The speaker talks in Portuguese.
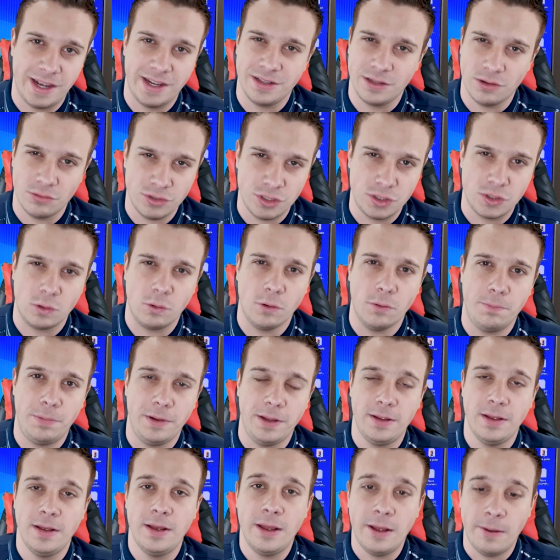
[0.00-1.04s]
Então,
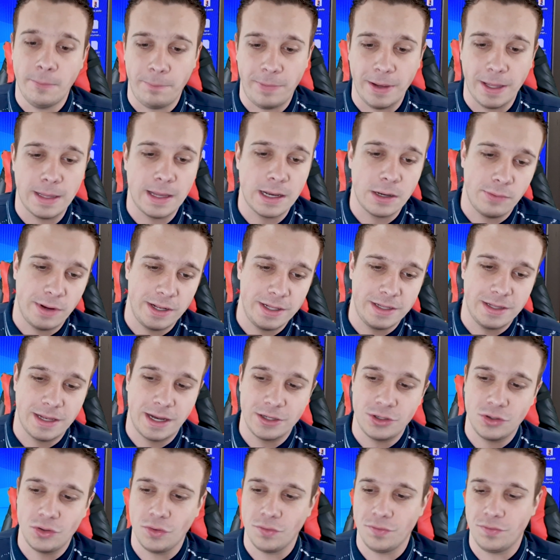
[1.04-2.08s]
desculpem pela qualidade do